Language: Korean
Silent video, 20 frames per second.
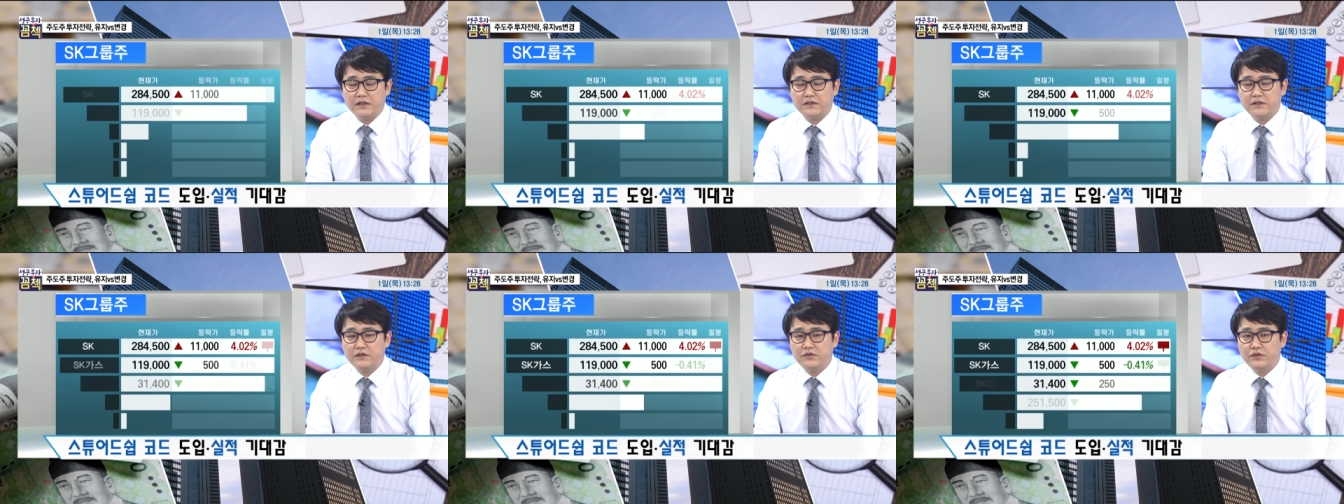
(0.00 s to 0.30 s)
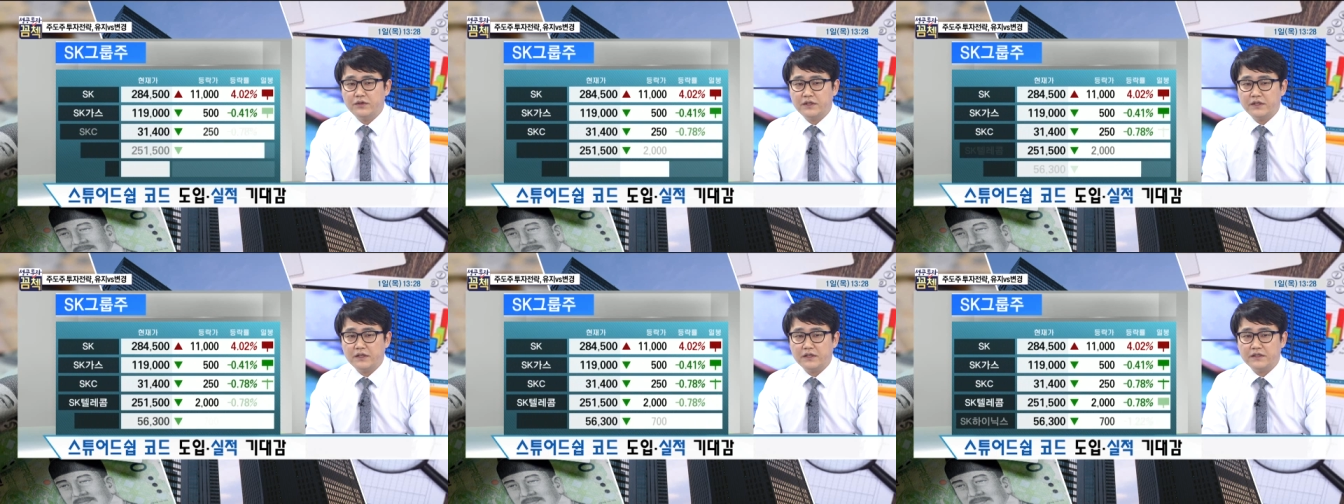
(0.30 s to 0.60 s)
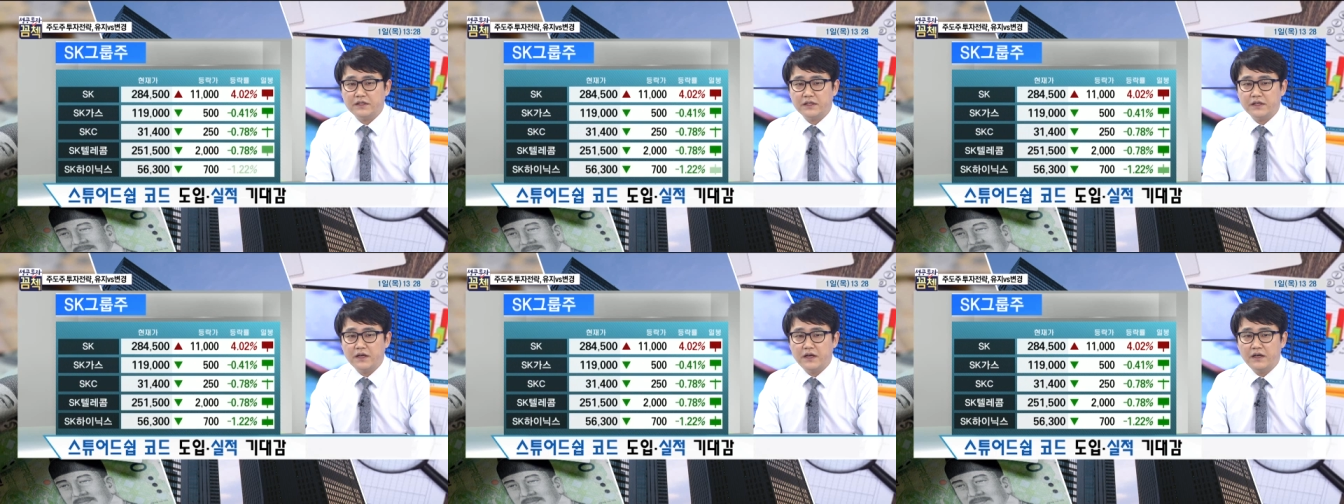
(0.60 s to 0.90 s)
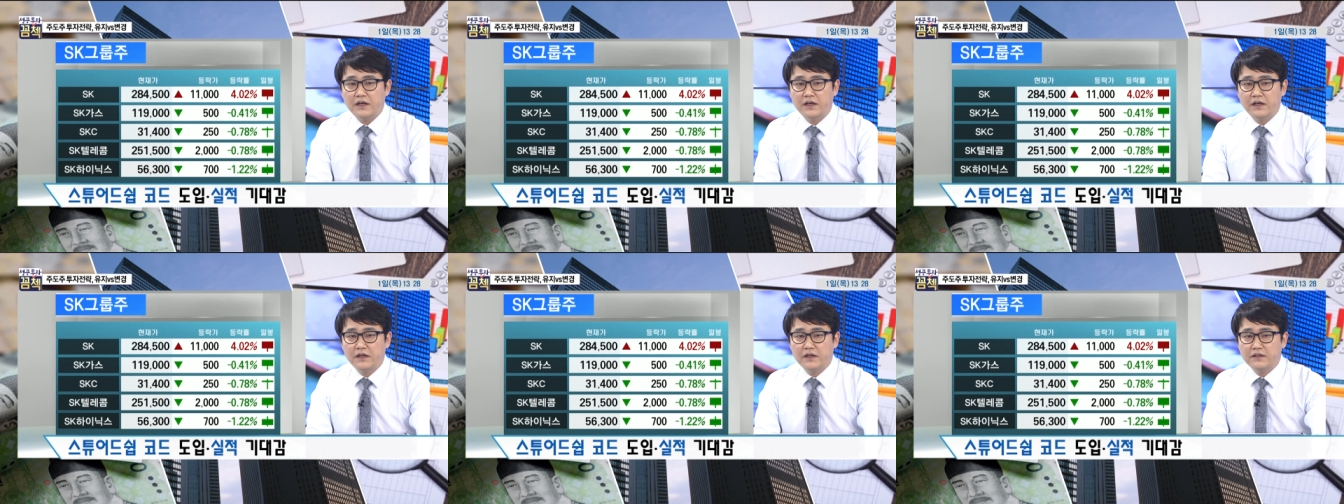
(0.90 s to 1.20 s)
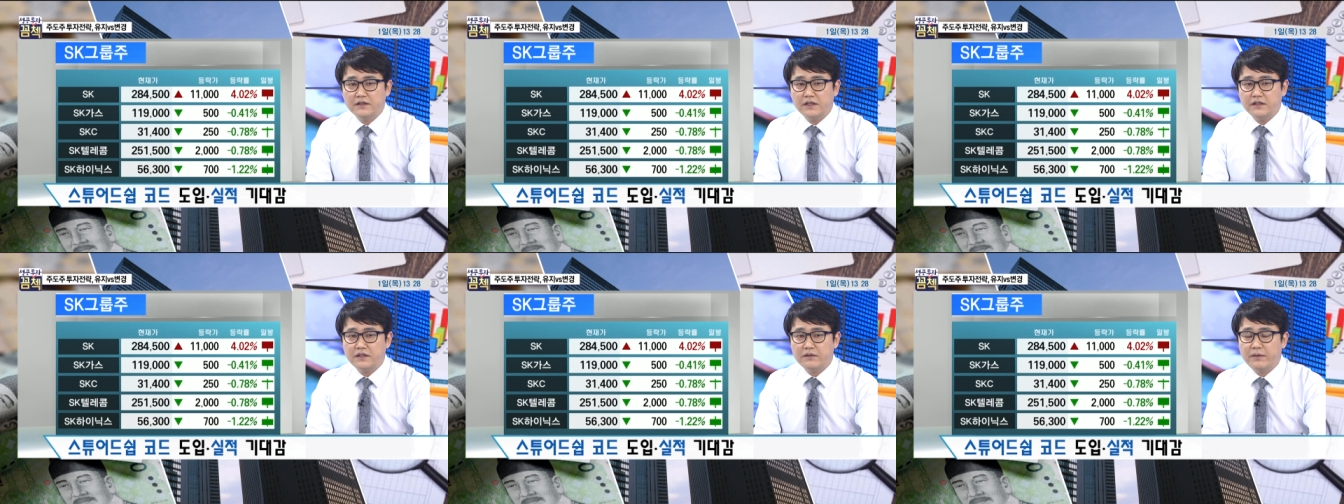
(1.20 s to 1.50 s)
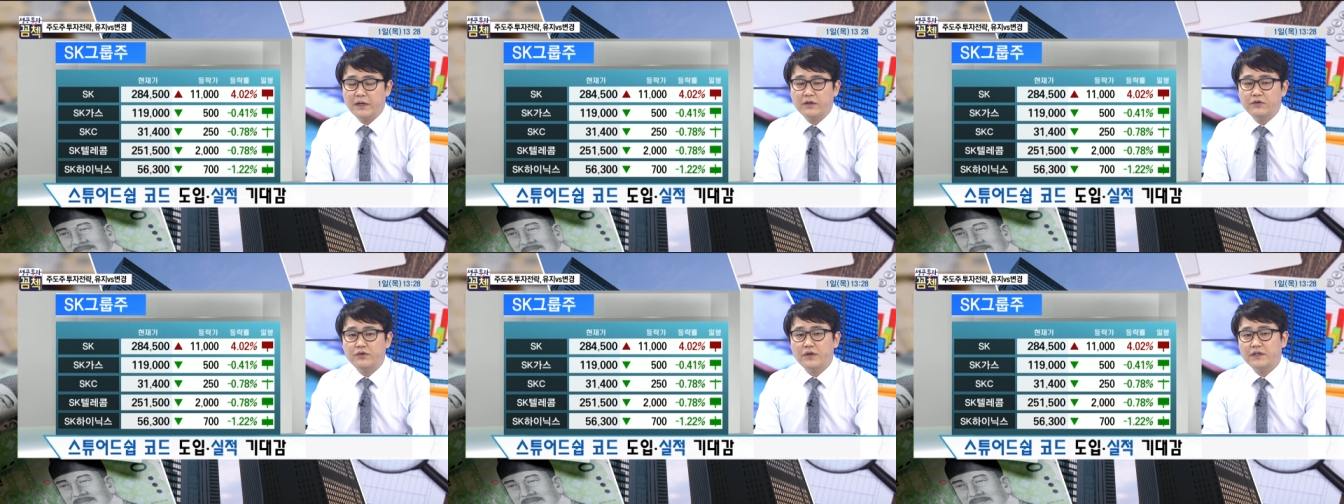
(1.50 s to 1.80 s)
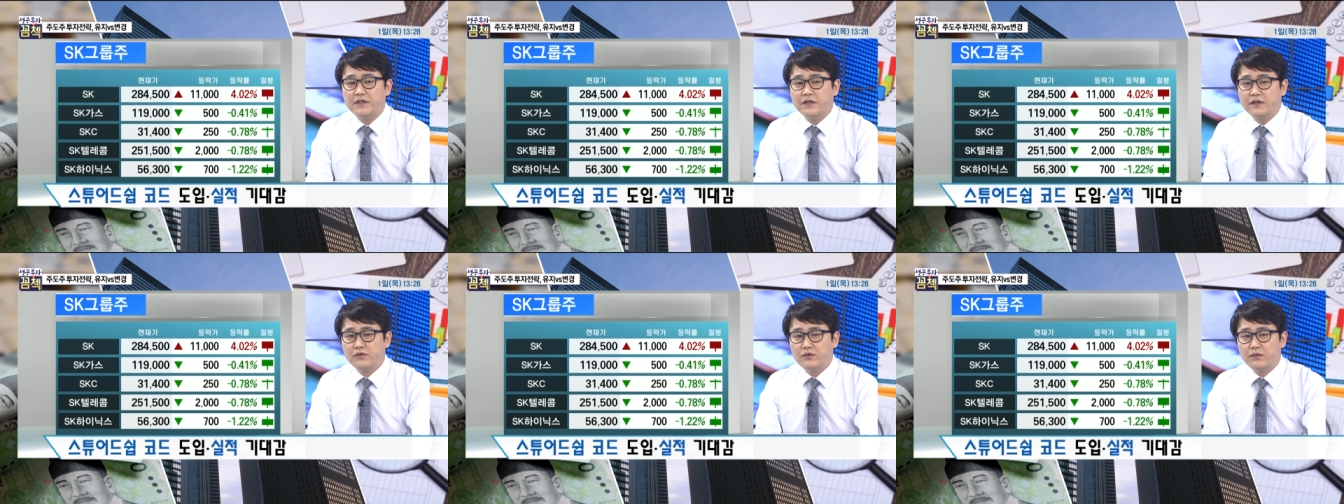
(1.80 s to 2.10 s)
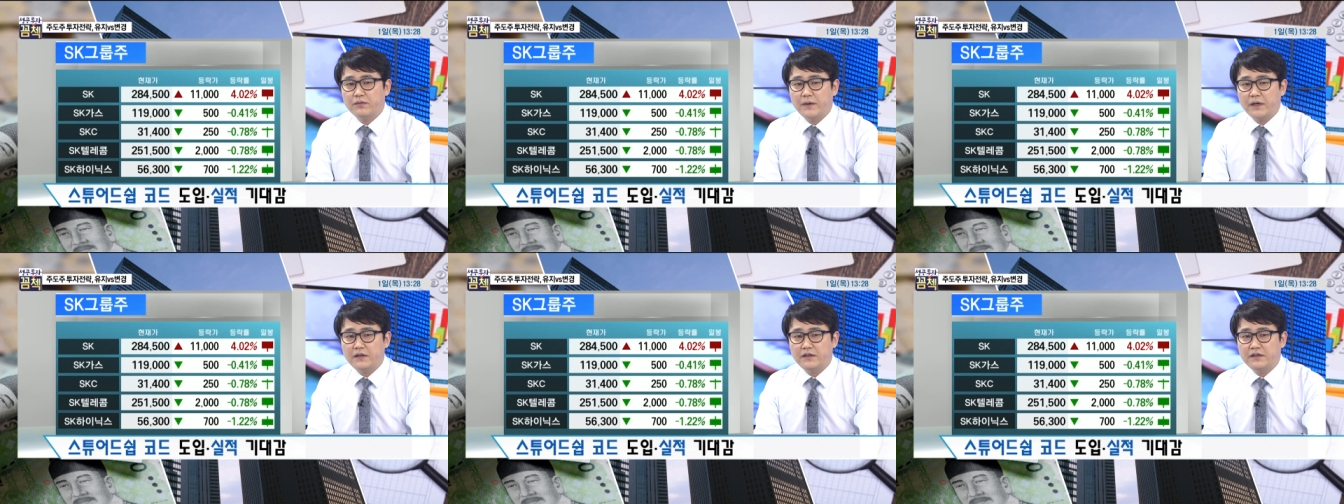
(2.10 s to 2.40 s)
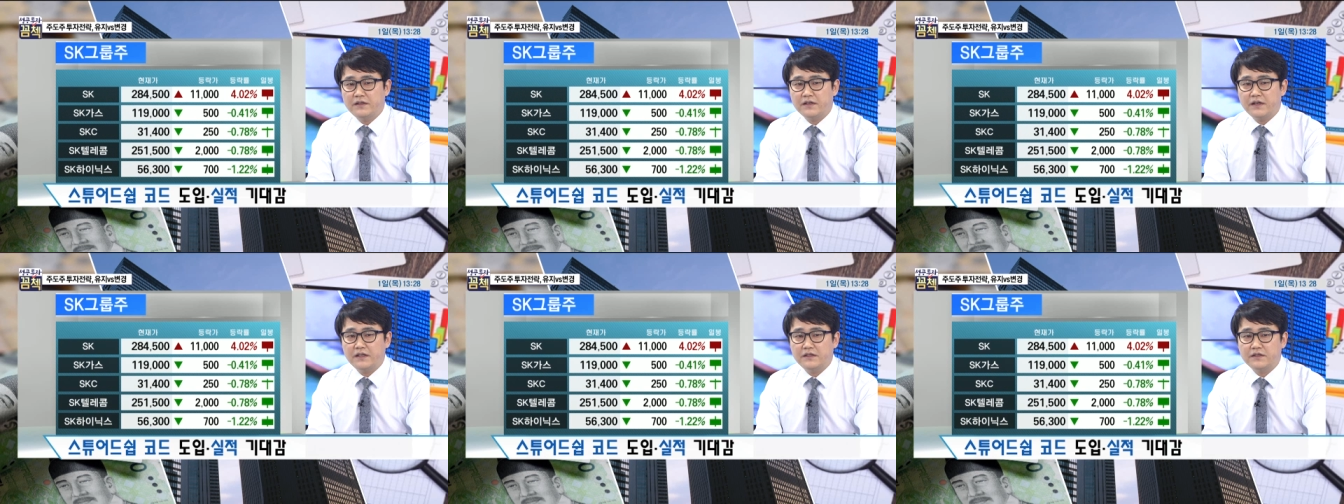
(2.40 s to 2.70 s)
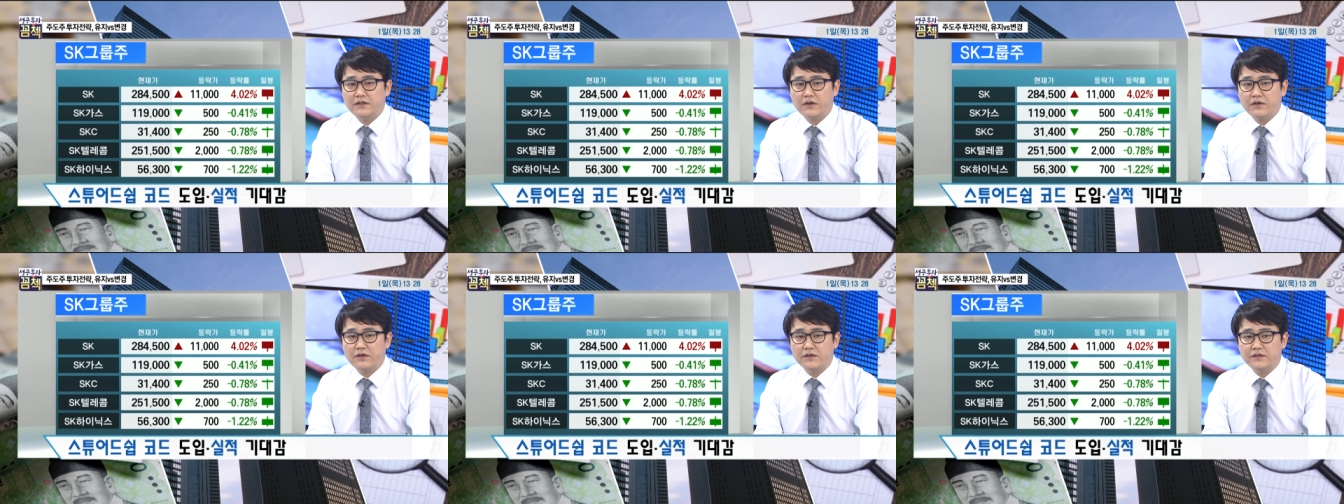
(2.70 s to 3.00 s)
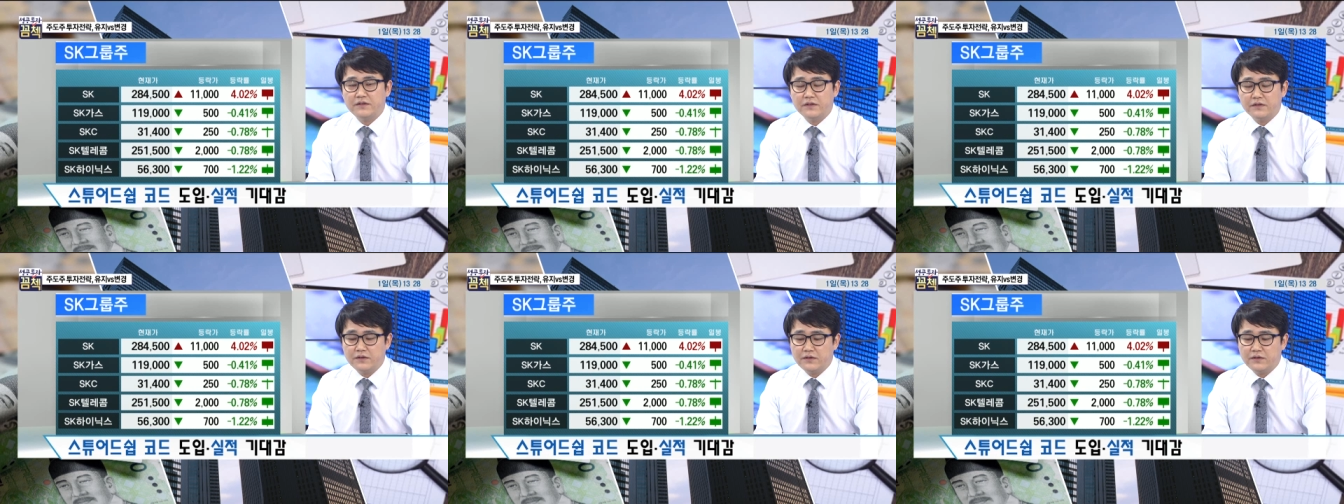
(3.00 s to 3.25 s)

지주회사 자체가 사실 밸류 자체가 또 메리트가 있었거든요.